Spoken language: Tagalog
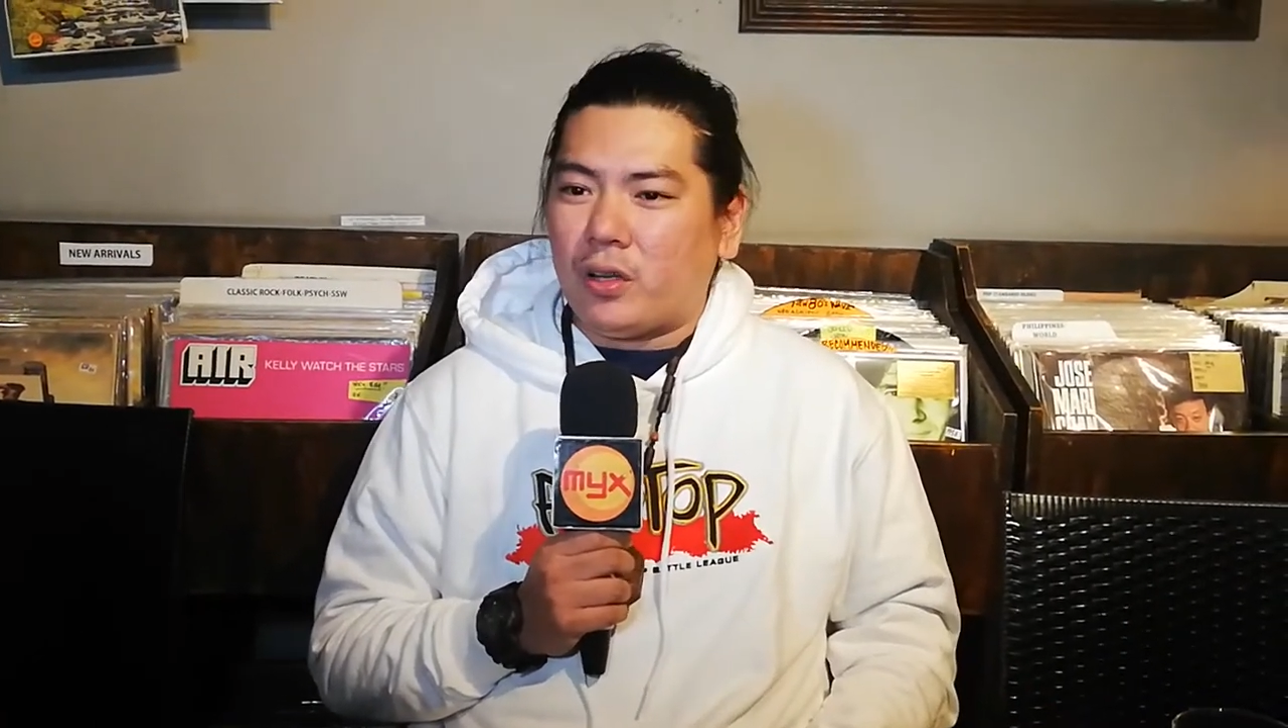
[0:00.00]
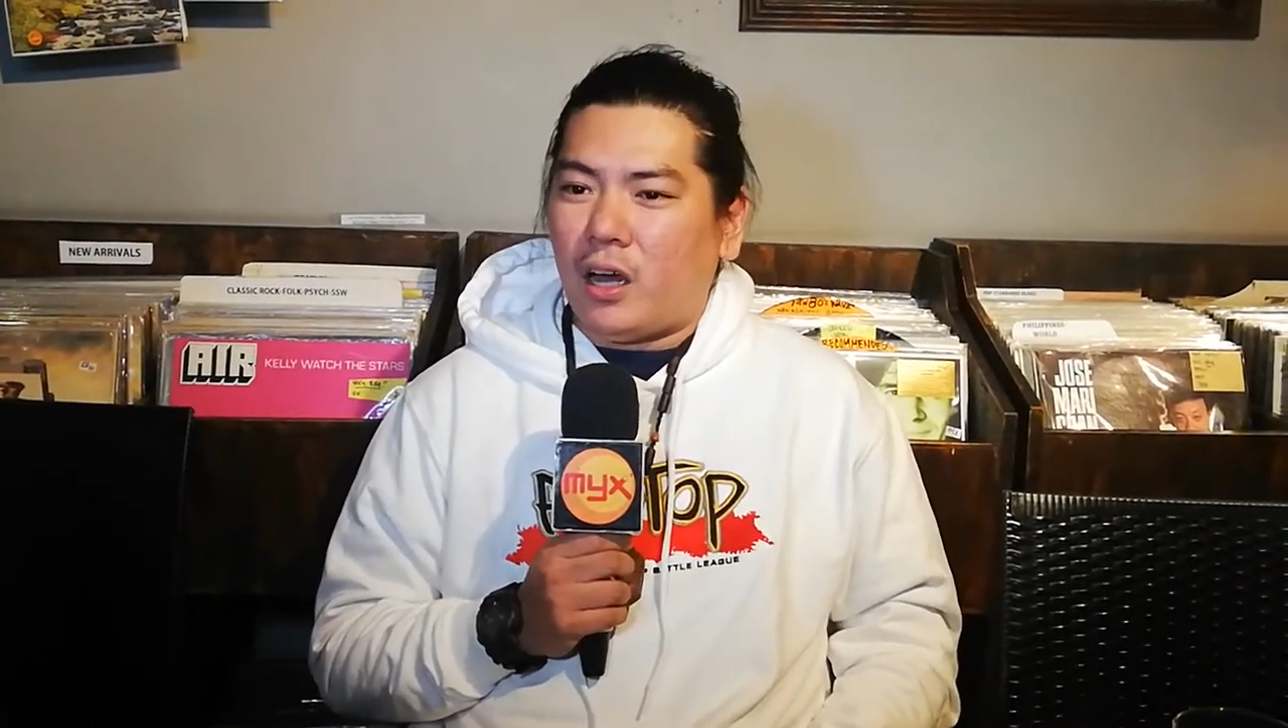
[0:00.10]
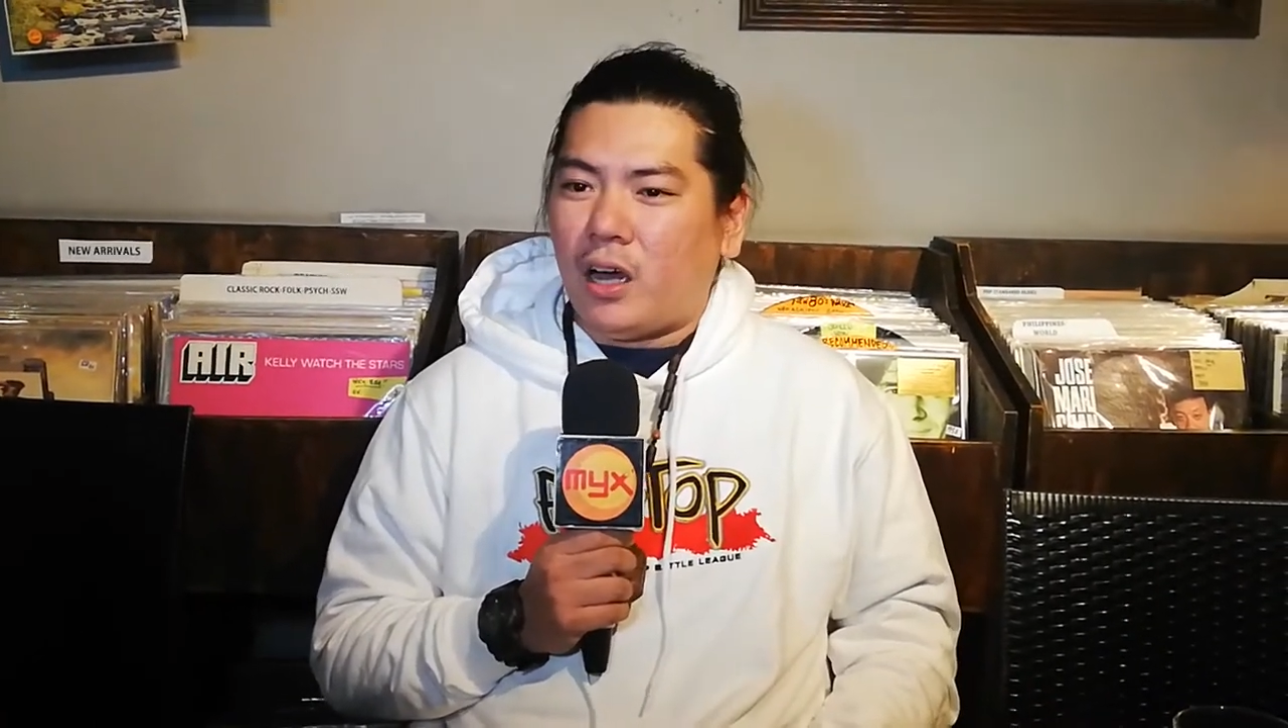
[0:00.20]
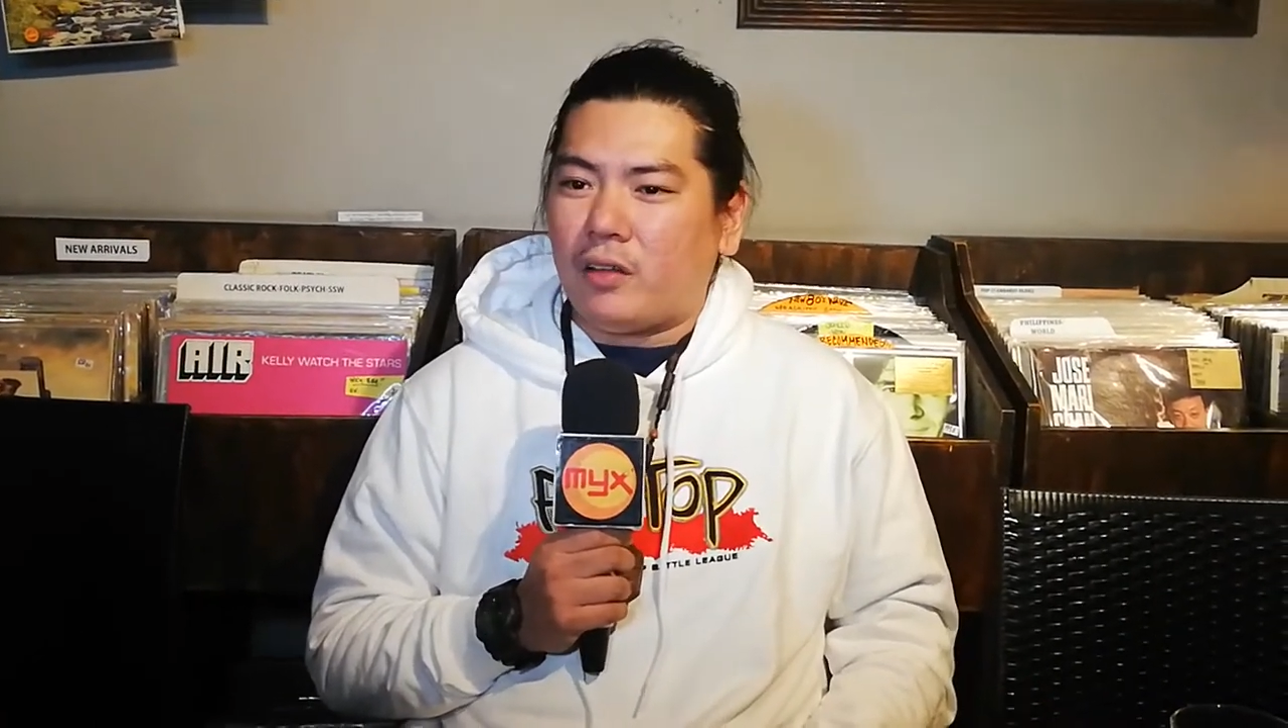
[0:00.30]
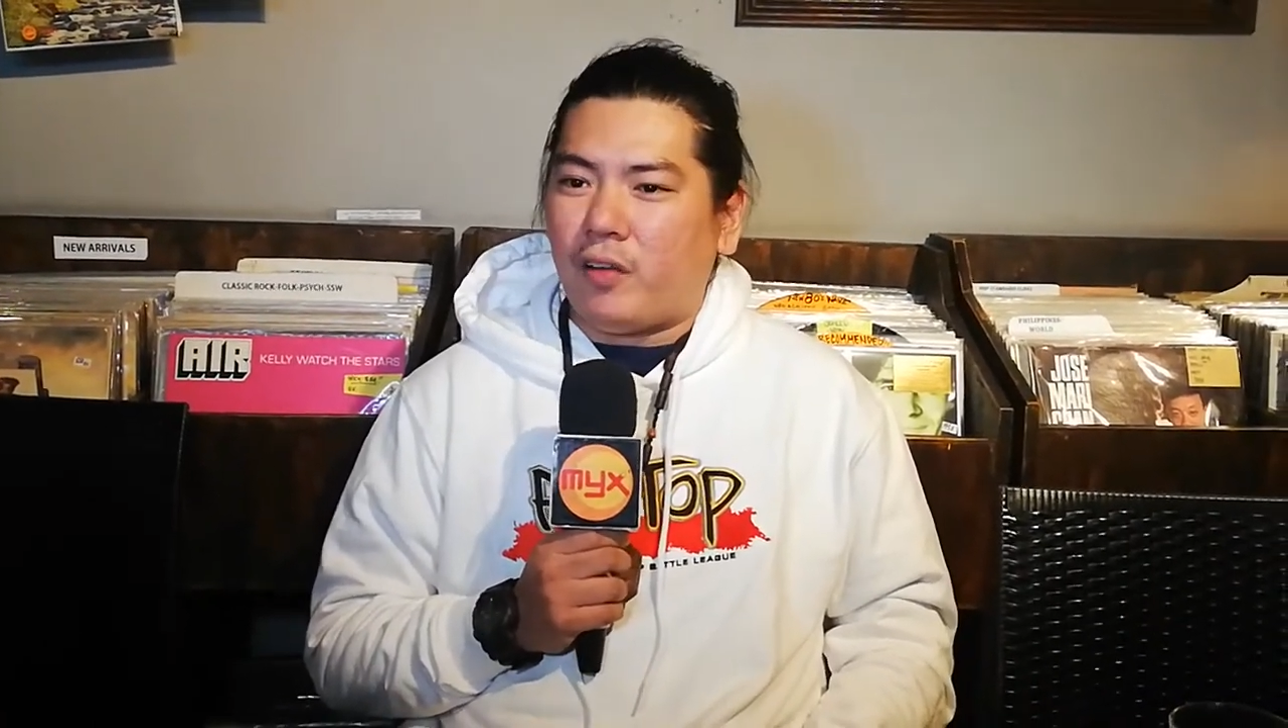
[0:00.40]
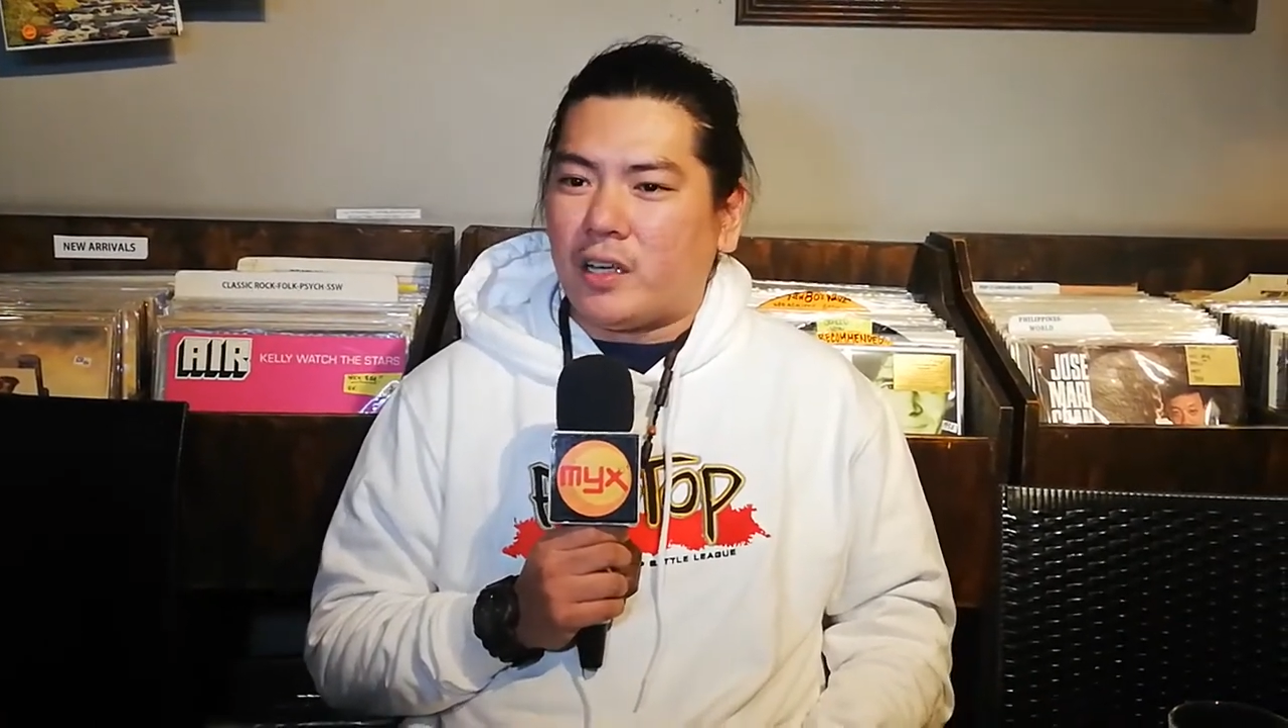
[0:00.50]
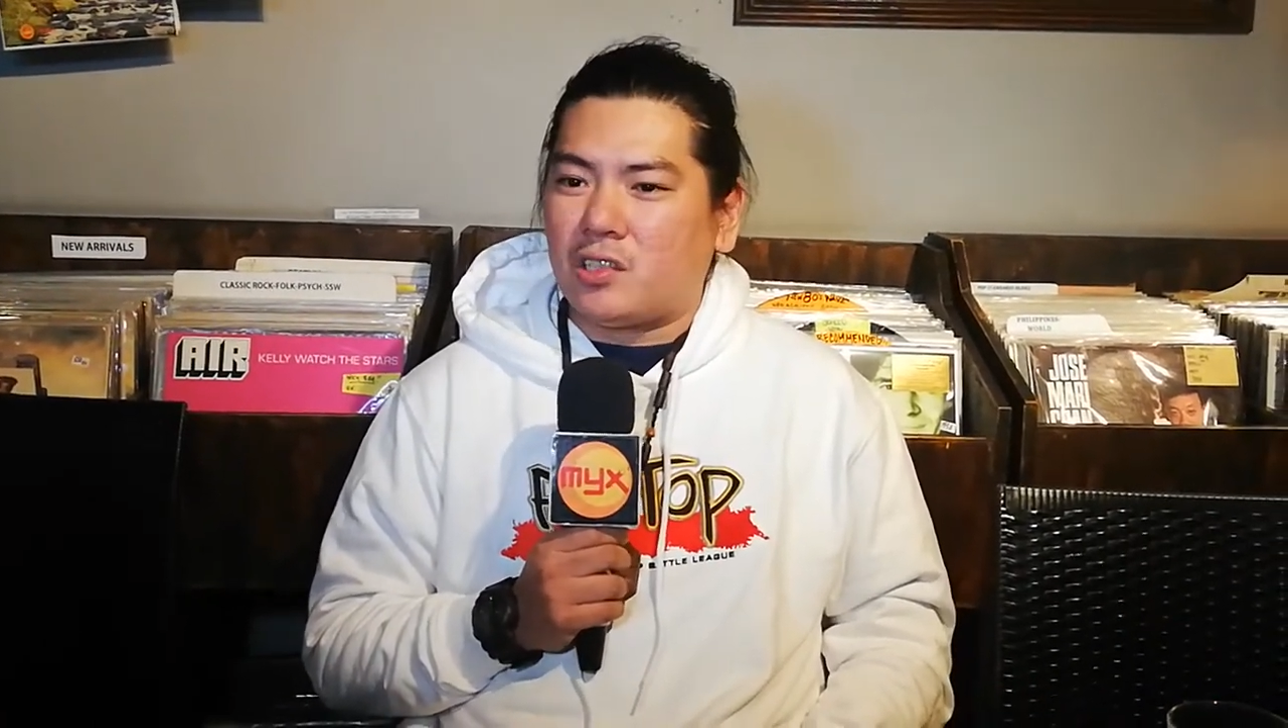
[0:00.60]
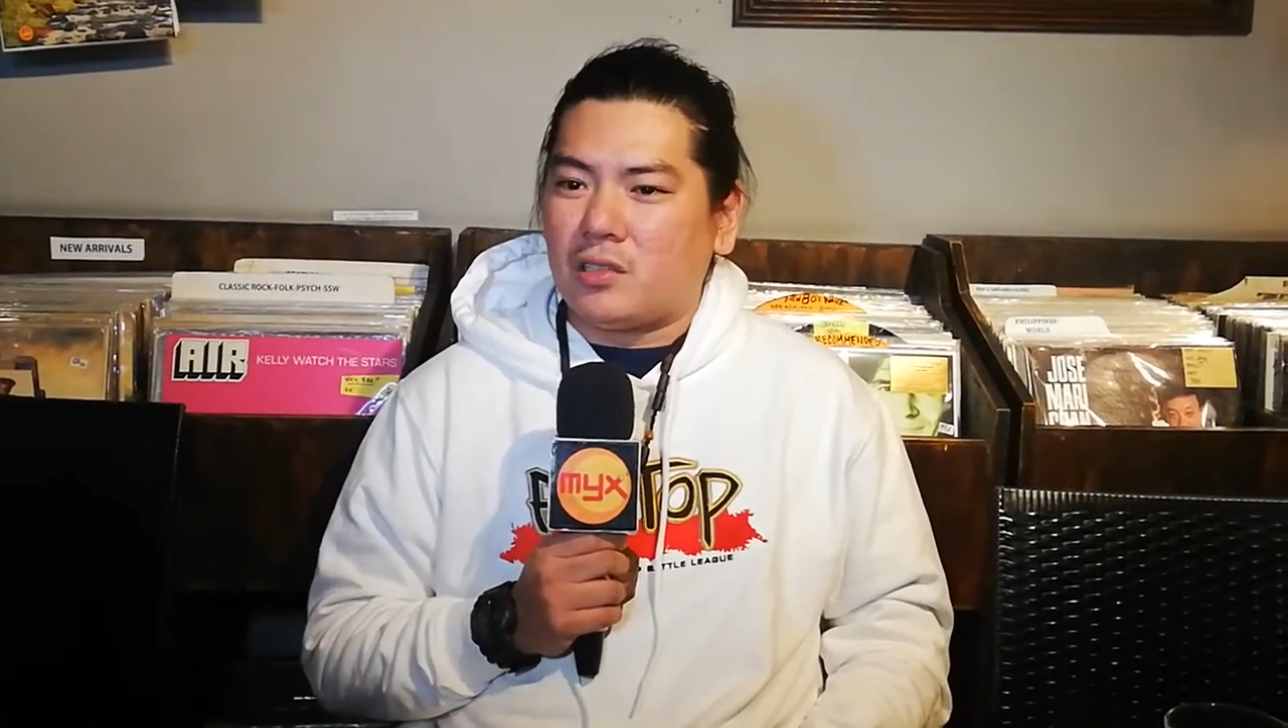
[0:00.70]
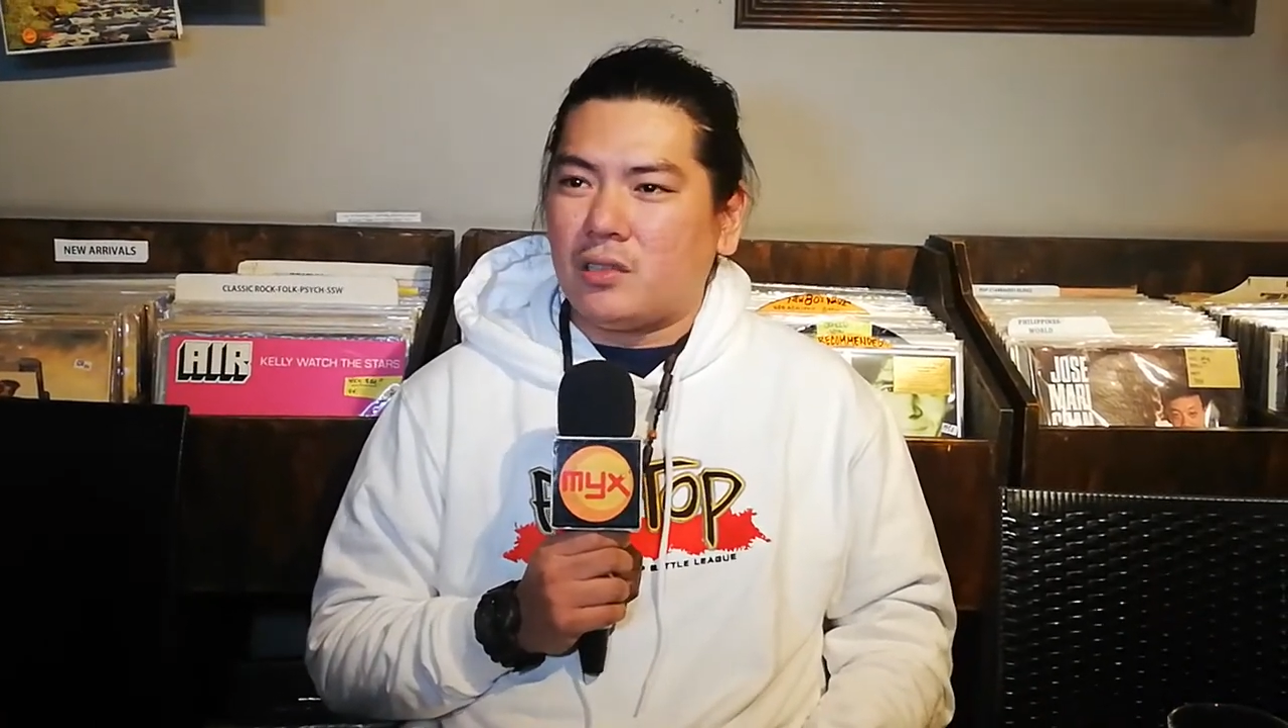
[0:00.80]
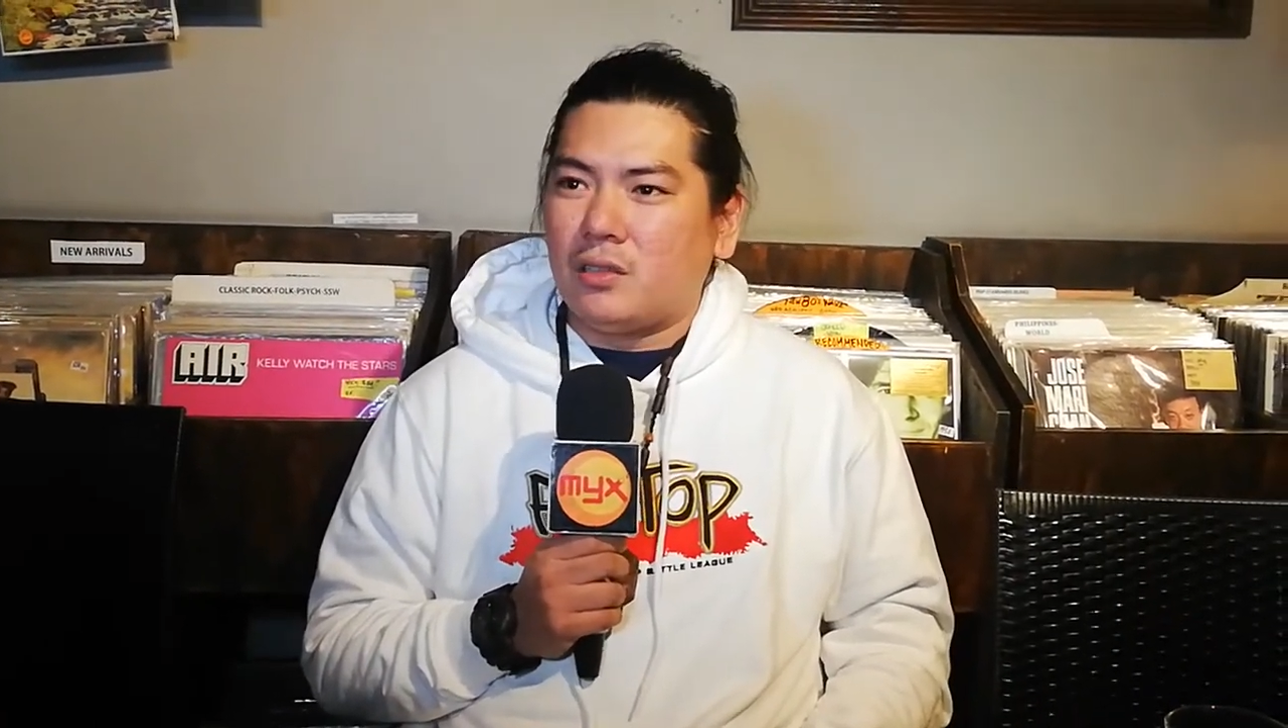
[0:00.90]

na advice